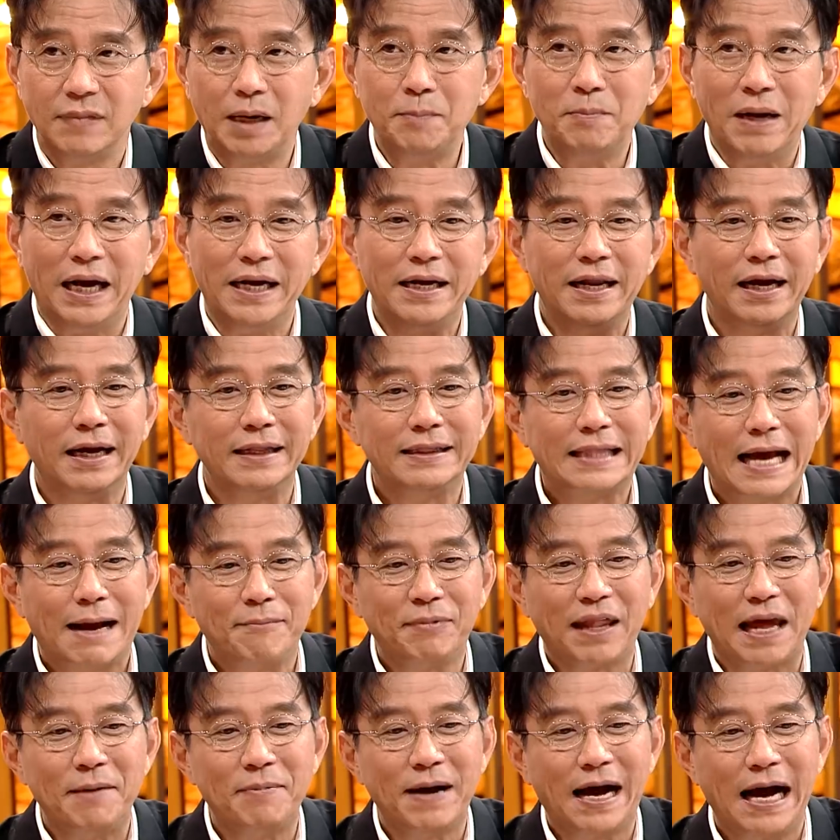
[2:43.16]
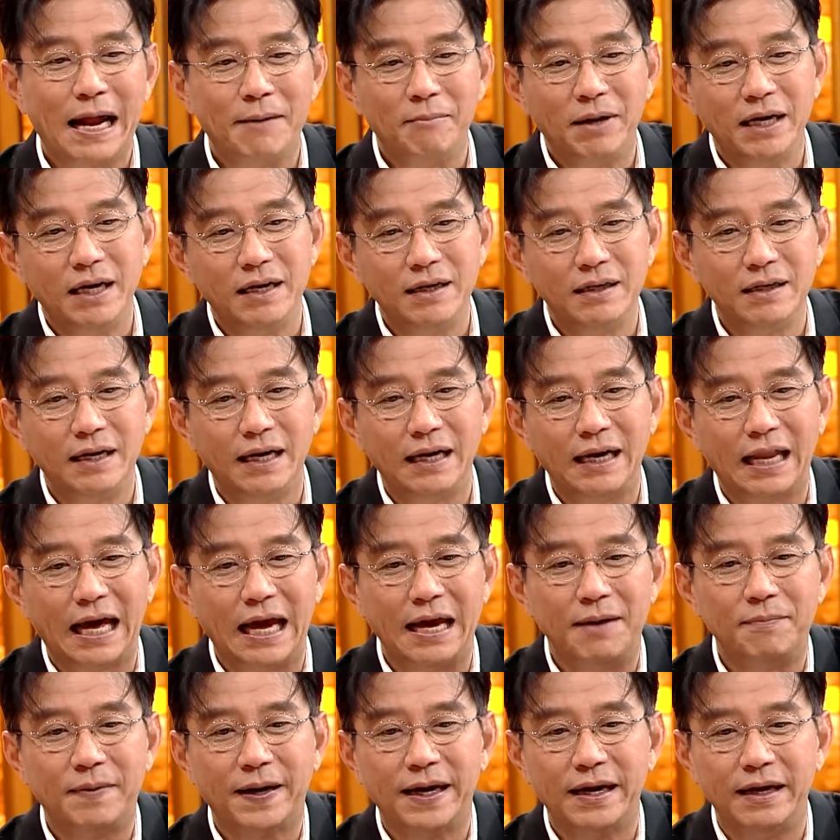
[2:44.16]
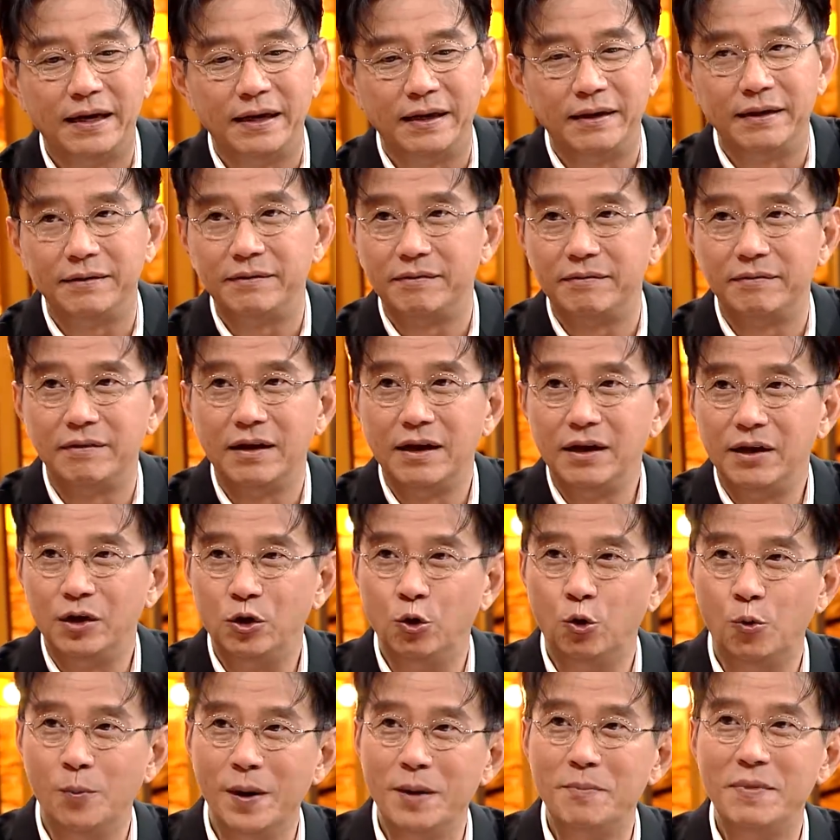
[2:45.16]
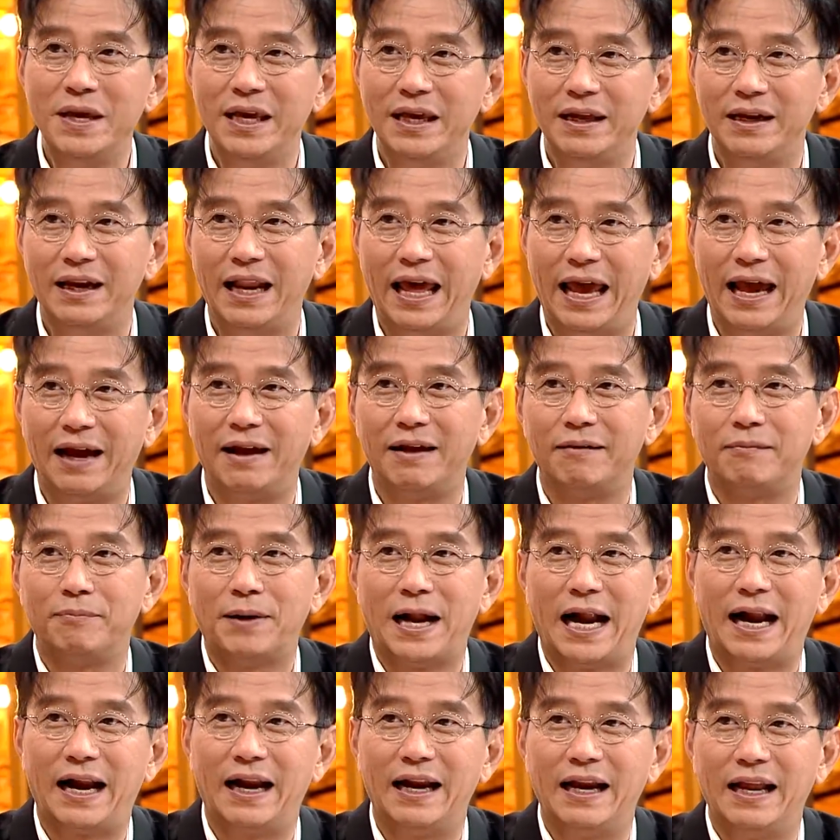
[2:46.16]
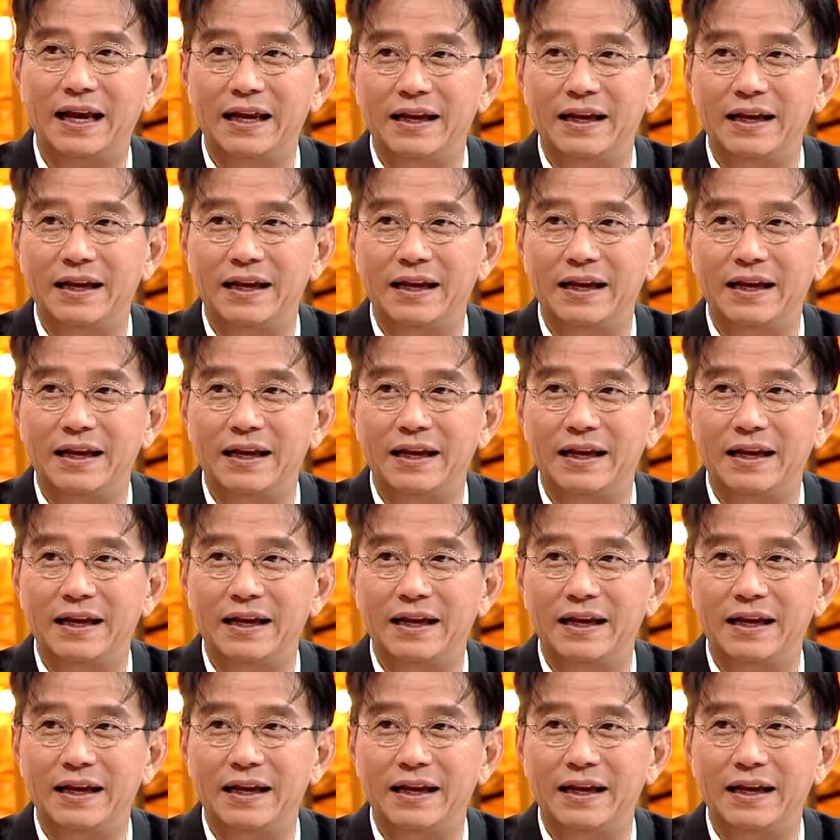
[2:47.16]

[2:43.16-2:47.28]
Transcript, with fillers: มันเหมือนเดินตามสายพานไปเรื่อยๆไหลไป ดูไม่มีแรงผลักอะไร